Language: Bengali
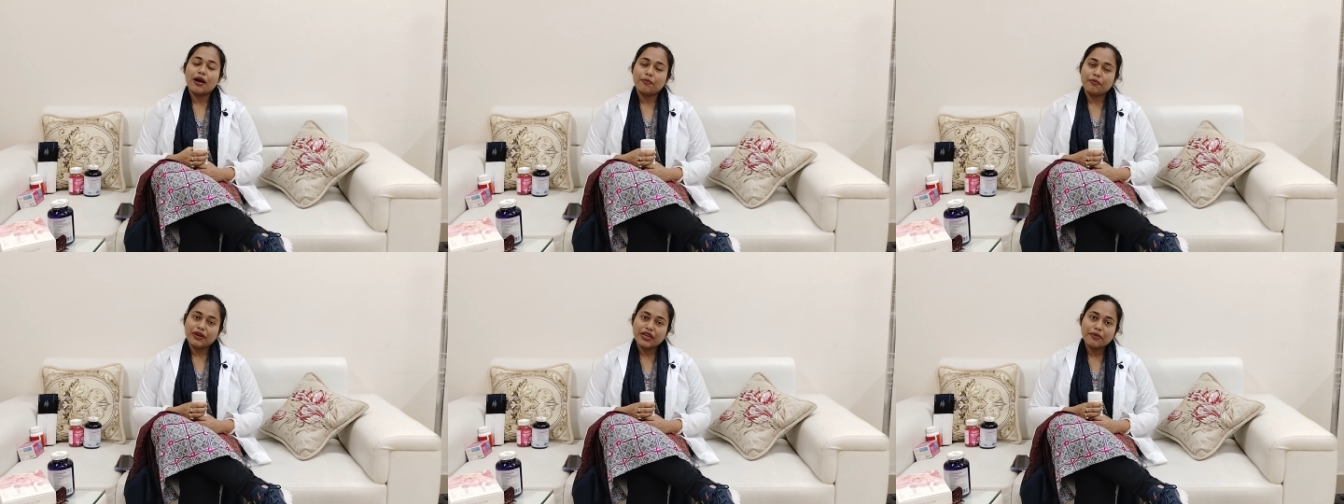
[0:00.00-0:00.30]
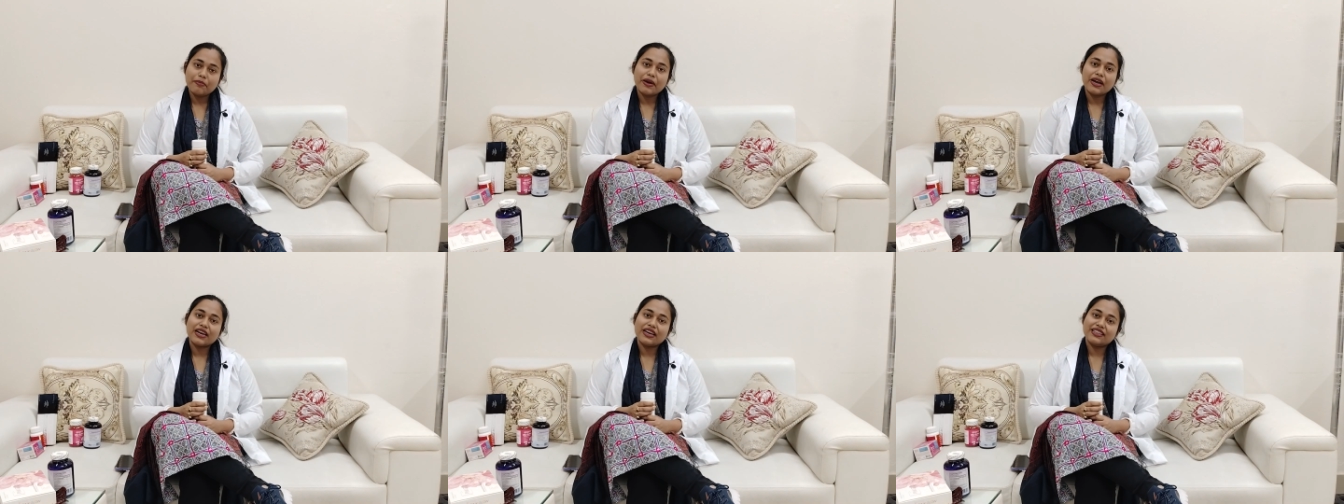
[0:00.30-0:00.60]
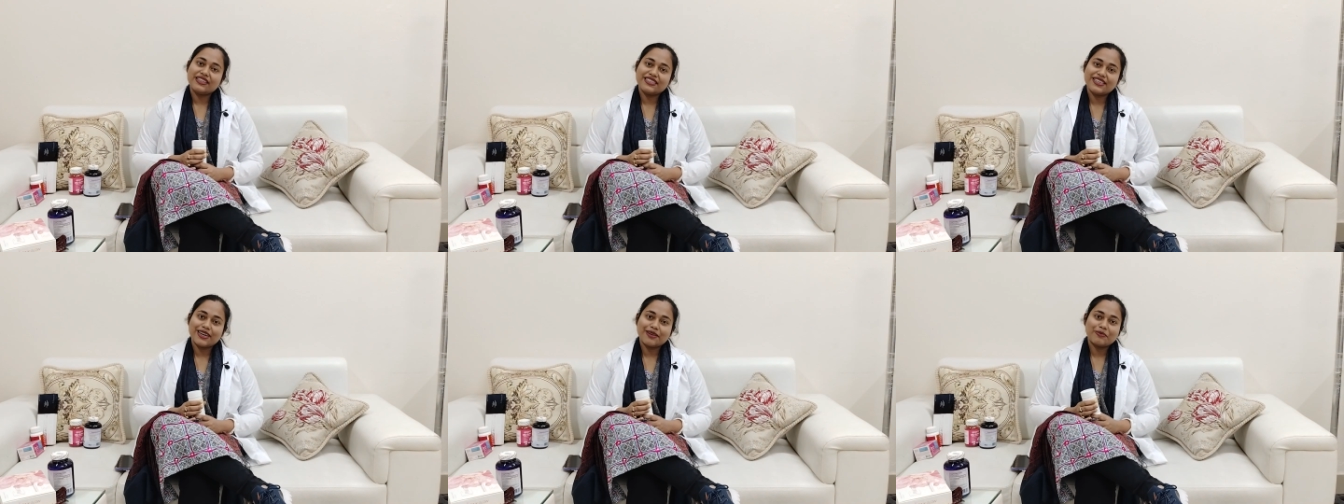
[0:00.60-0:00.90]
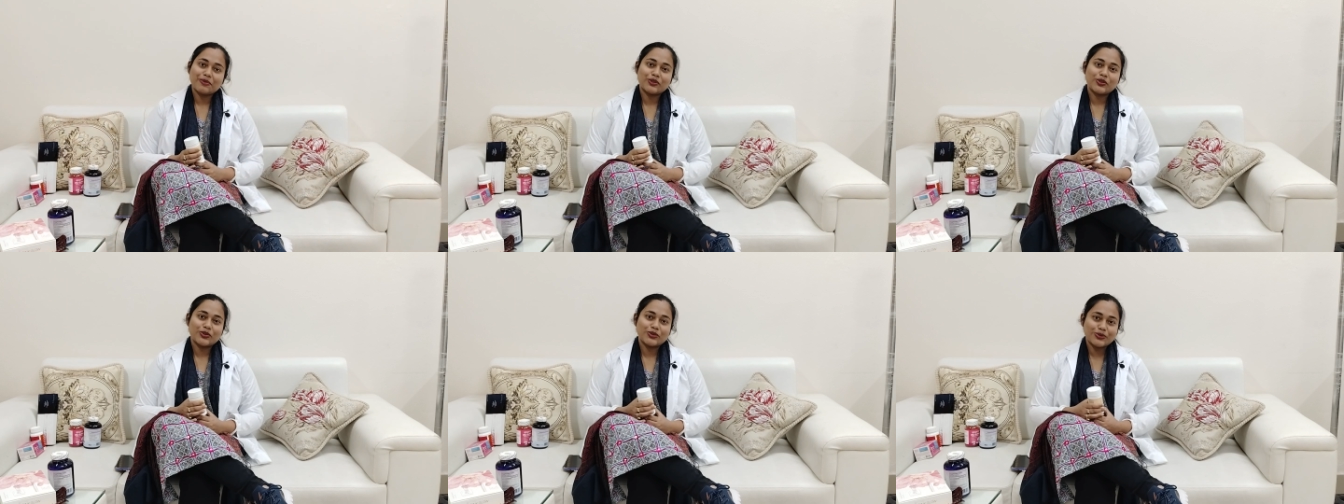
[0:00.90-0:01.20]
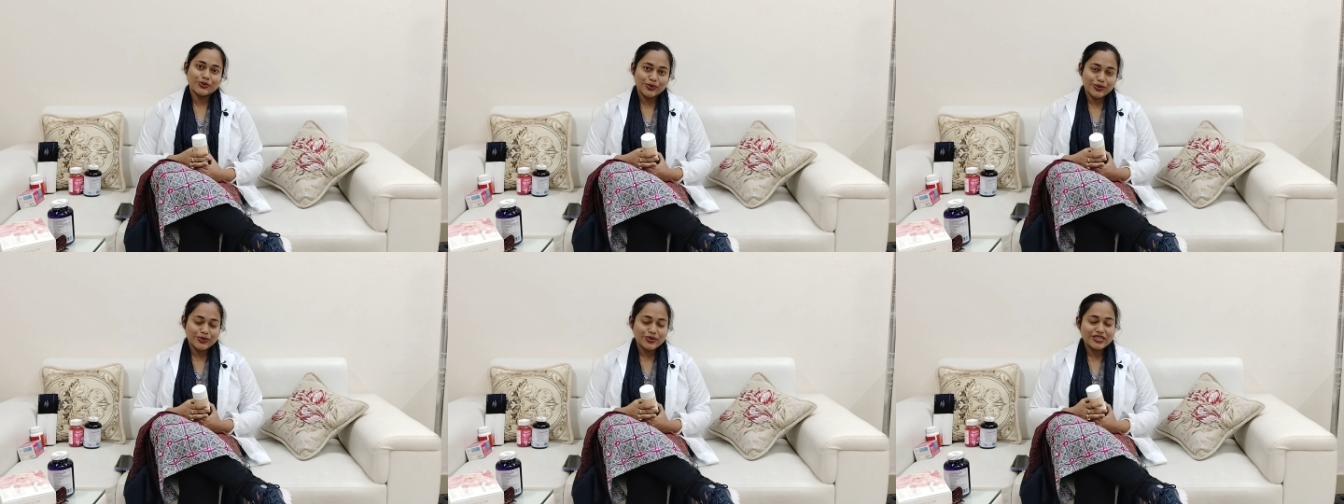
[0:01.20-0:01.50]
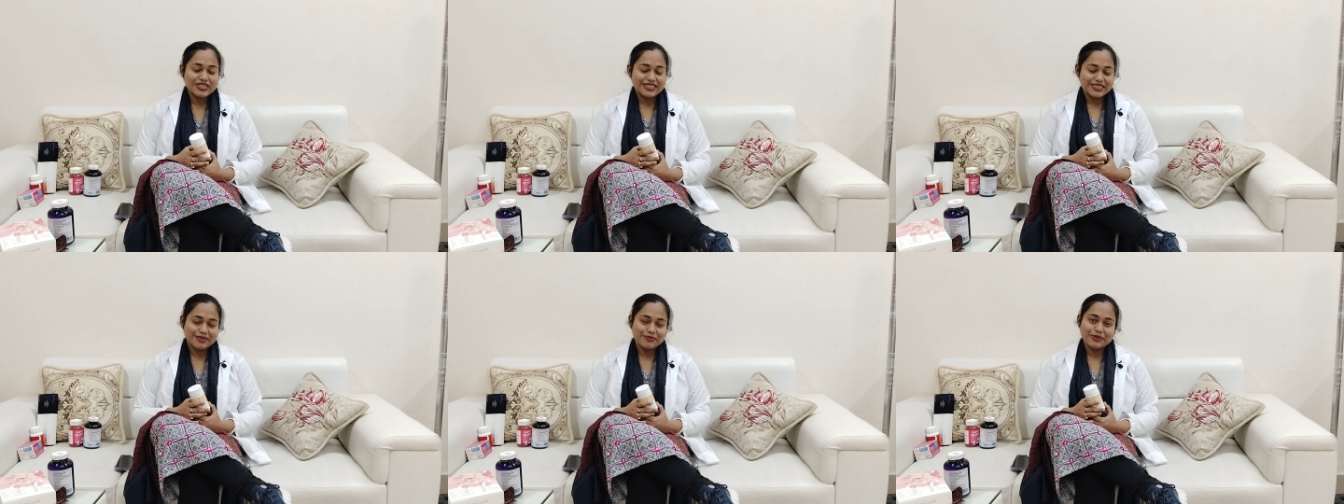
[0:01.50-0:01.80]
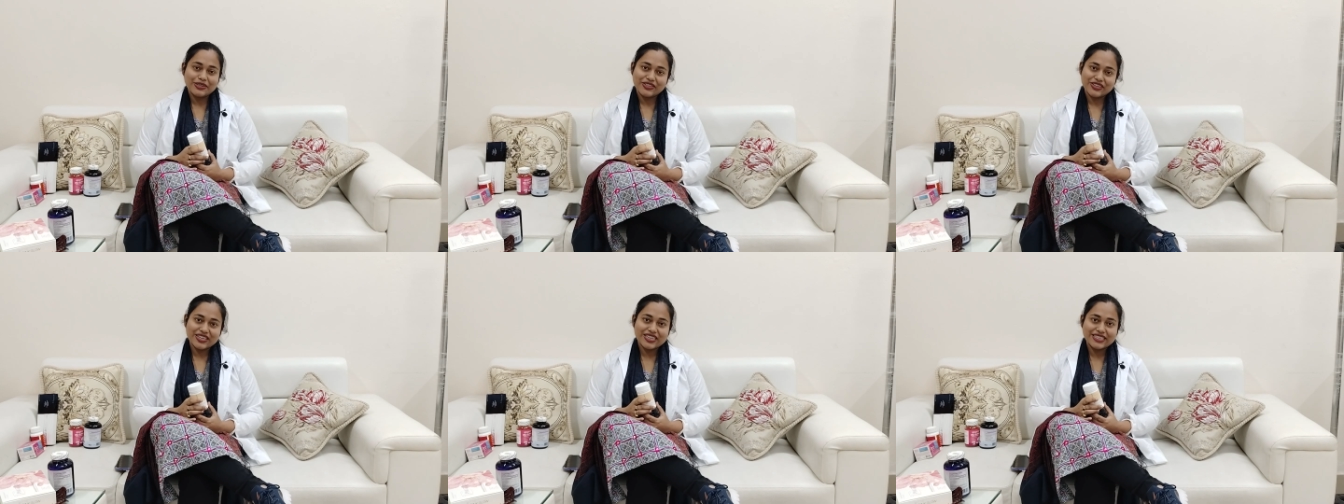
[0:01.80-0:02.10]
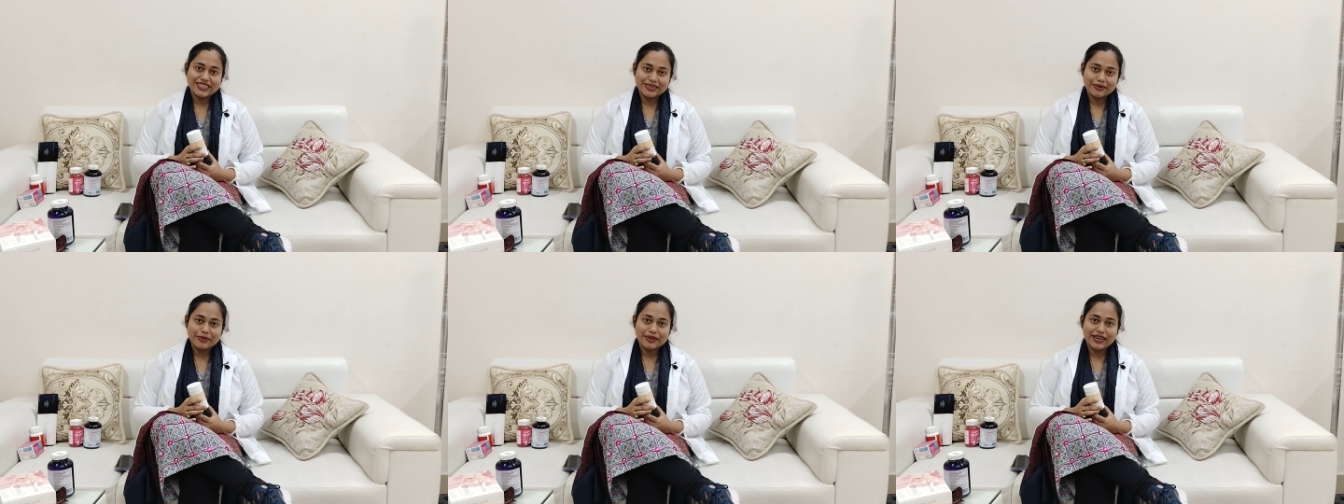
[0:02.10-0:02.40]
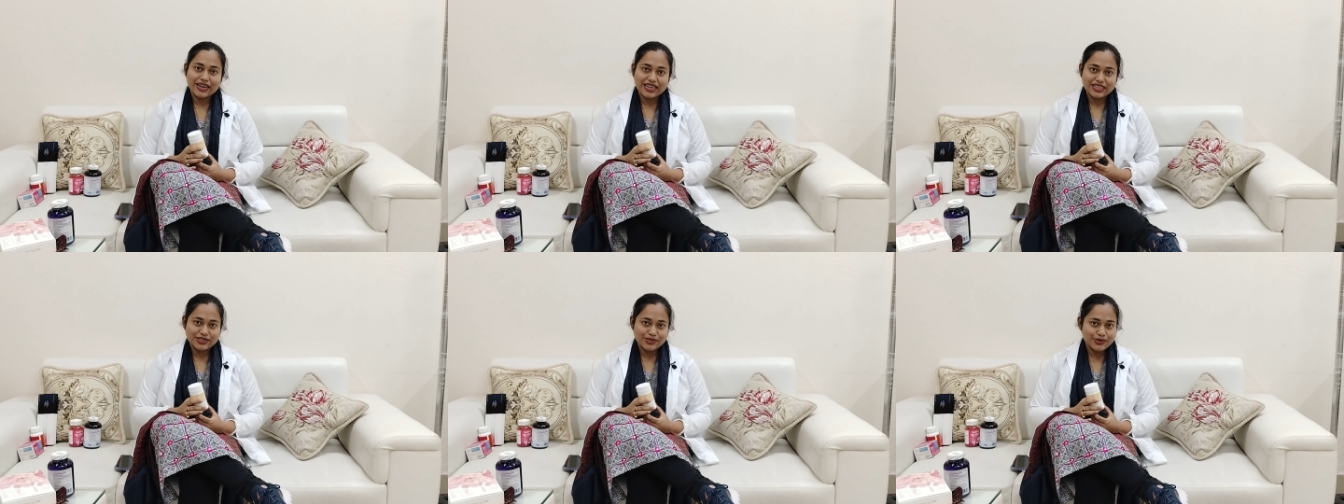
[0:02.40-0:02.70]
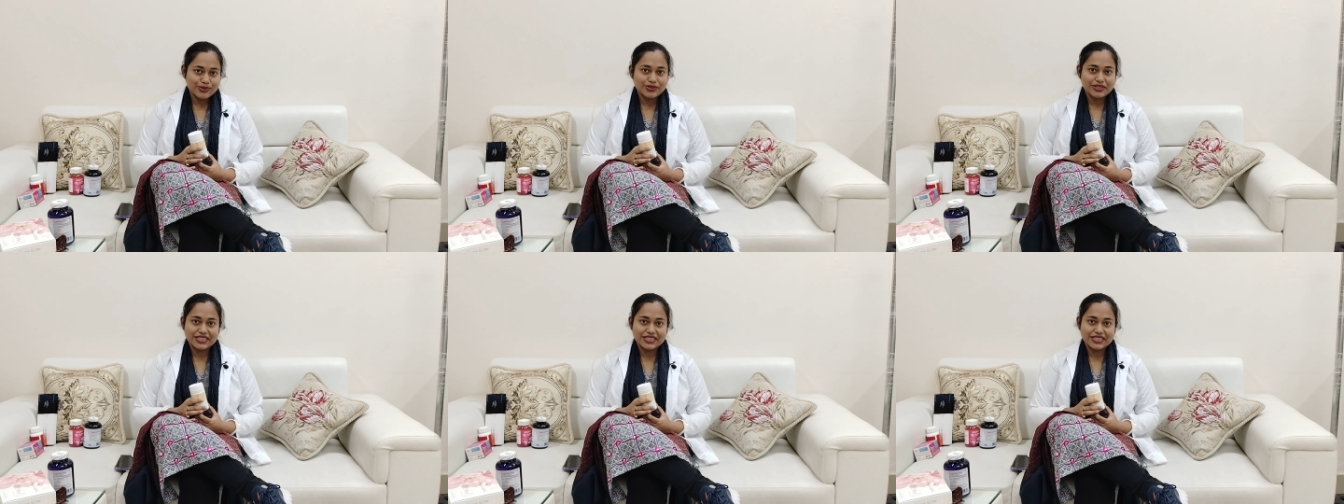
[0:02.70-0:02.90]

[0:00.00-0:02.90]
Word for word: আমরাই বাংলাদেশে একমাত্র সোলো ডিস্ট্রিবিউটার হিসেবে কাজ